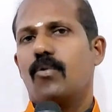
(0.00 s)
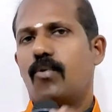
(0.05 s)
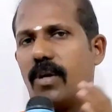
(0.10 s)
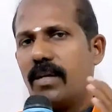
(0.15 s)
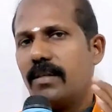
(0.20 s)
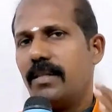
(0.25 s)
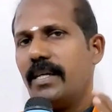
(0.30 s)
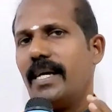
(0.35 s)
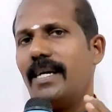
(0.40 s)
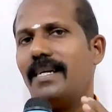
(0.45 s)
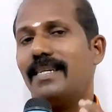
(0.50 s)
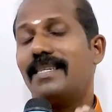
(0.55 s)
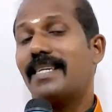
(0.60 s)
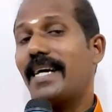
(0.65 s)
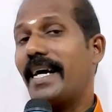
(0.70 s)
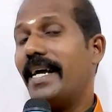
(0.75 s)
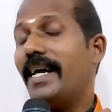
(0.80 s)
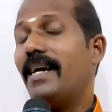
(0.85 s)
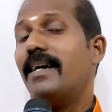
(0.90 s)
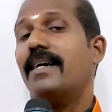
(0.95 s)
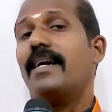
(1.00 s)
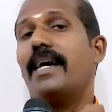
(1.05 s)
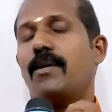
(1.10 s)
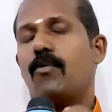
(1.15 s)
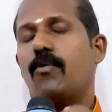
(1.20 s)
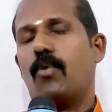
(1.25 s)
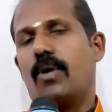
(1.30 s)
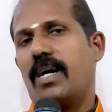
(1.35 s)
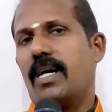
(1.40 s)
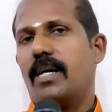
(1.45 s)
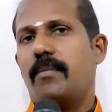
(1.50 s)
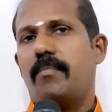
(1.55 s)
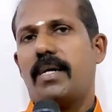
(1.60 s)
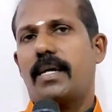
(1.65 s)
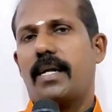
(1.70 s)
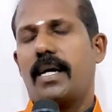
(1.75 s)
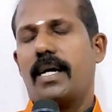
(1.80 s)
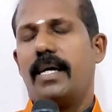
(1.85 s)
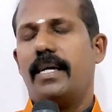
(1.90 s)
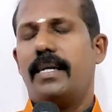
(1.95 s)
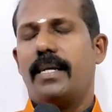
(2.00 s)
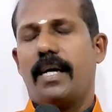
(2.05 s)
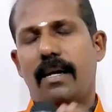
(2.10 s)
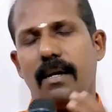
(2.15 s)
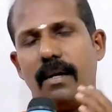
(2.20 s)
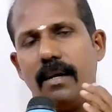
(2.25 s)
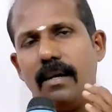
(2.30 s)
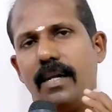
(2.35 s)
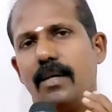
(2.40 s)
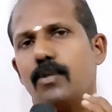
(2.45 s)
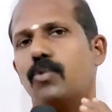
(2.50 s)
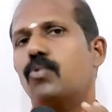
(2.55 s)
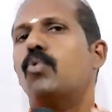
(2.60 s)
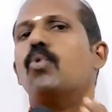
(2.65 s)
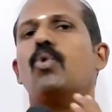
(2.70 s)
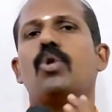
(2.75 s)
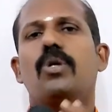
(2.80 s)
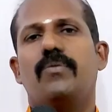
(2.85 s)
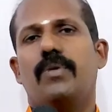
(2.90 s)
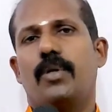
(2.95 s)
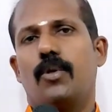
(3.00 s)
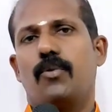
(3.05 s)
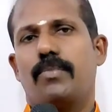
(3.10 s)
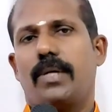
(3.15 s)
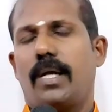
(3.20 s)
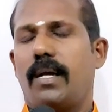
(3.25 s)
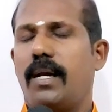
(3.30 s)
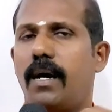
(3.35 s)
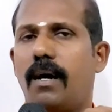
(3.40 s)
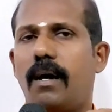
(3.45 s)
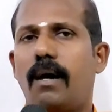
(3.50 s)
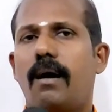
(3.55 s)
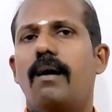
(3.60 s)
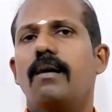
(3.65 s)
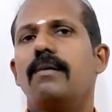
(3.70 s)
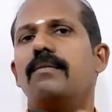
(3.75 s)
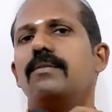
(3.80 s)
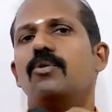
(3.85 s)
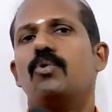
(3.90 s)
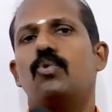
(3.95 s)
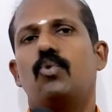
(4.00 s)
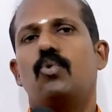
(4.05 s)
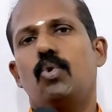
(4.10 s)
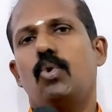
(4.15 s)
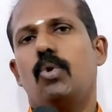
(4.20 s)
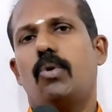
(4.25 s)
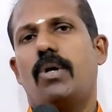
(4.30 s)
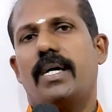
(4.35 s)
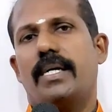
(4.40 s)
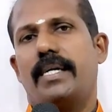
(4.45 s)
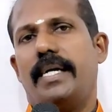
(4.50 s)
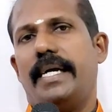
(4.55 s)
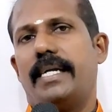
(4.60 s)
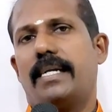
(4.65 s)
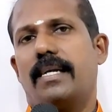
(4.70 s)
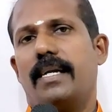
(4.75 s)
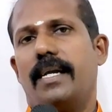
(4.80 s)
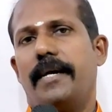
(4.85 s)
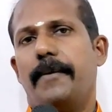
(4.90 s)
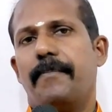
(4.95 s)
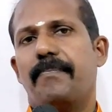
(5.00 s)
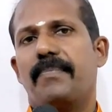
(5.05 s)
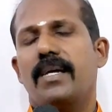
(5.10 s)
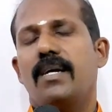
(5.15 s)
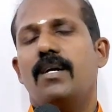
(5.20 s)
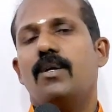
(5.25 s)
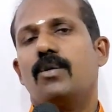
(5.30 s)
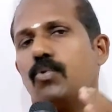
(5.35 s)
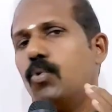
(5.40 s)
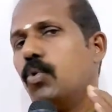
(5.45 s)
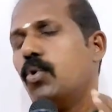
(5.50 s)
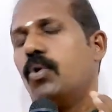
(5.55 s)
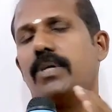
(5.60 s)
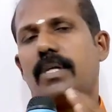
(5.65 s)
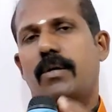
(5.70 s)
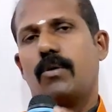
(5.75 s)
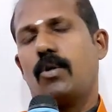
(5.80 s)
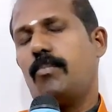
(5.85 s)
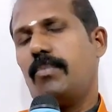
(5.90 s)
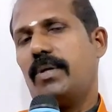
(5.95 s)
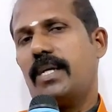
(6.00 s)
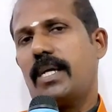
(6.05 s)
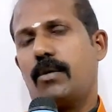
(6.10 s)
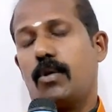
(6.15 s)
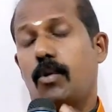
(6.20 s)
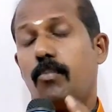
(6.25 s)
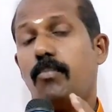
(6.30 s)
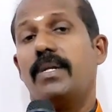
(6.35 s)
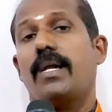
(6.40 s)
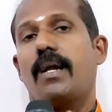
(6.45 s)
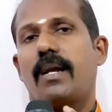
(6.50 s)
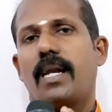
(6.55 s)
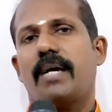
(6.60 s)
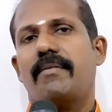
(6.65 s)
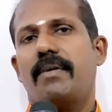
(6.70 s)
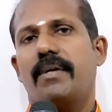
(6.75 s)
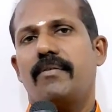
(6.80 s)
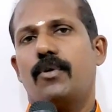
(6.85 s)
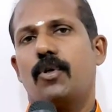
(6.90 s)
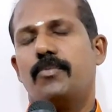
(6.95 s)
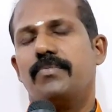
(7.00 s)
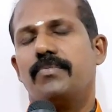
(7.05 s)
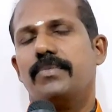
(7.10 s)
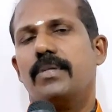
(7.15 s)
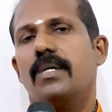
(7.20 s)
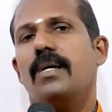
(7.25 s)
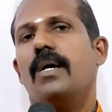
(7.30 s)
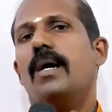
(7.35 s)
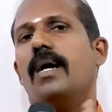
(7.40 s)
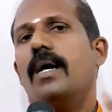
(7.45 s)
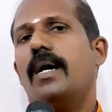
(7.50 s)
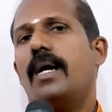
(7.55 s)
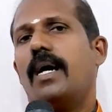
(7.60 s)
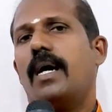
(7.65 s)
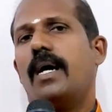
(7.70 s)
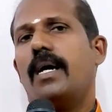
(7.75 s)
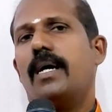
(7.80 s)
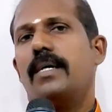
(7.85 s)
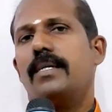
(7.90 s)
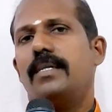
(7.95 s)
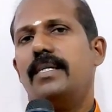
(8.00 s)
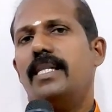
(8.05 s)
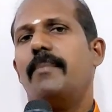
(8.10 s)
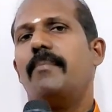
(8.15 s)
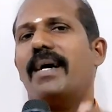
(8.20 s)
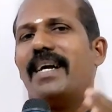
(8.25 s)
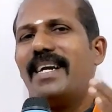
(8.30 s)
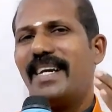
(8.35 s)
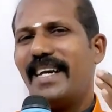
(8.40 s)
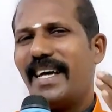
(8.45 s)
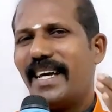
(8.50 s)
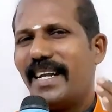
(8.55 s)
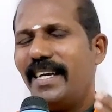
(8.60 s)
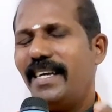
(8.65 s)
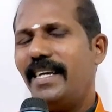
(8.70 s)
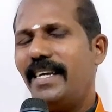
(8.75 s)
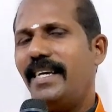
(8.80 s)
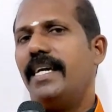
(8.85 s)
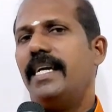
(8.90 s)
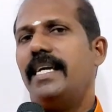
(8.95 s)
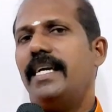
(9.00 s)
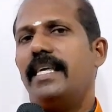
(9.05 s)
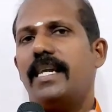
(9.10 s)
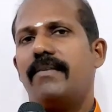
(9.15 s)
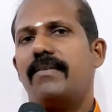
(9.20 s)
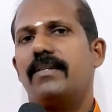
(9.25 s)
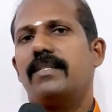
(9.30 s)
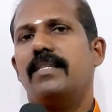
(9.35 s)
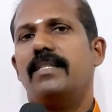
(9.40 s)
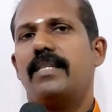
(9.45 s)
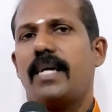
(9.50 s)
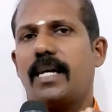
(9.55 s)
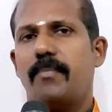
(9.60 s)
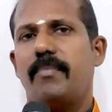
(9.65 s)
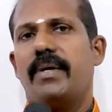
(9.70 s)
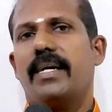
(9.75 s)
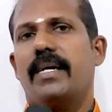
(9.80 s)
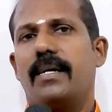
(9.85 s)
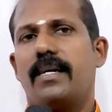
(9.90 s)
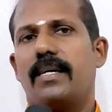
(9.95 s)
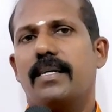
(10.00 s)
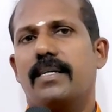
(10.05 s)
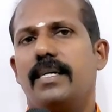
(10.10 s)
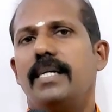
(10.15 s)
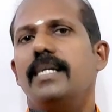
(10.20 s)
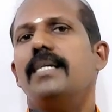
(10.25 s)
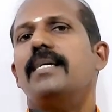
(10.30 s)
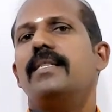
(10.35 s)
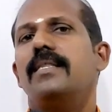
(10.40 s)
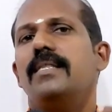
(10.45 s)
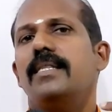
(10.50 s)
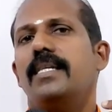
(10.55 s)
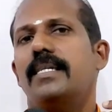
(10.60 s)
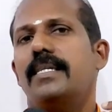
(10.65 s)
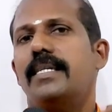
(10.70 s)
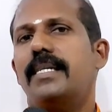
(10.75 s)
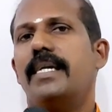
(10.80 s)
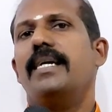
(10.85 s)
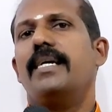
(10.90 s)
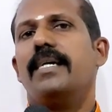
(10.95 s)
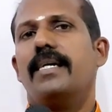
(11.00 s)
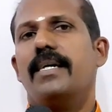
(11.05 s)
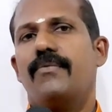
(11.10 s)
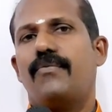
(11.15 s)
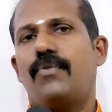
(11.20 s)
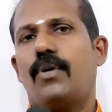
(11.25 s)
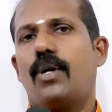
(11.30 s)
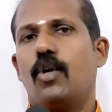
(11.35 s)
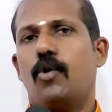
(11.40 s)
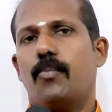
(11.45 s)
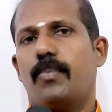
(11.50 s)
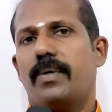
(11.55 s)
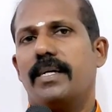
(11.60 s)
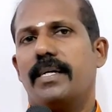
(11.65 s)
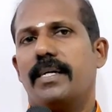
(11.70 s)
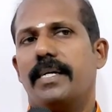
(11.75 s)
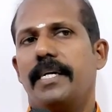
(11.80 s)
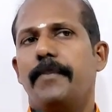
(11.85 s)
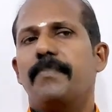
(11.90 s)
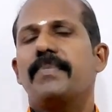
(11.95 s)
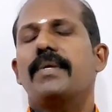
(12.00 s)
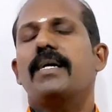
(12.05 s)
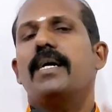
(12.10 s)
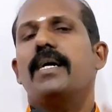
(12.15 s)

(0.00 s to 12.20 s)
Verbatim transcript: குழந்தைகள் டயர்டாகி உட்கார மாட்டாங்க நல்ல தூக்கம் வரும் நல்லா ஆழ்ந்து தூங்குவாங்க நைட்டில் தூக்கம் ரொம்ப ரொம்ப நல்லாவே வரும் இதை மாதிரி நிறைய இதில் வந்து நன்மைகள் இருக்குது இந்த ட்ரிங்கை ஃபாலோ பண்ணுங்கள்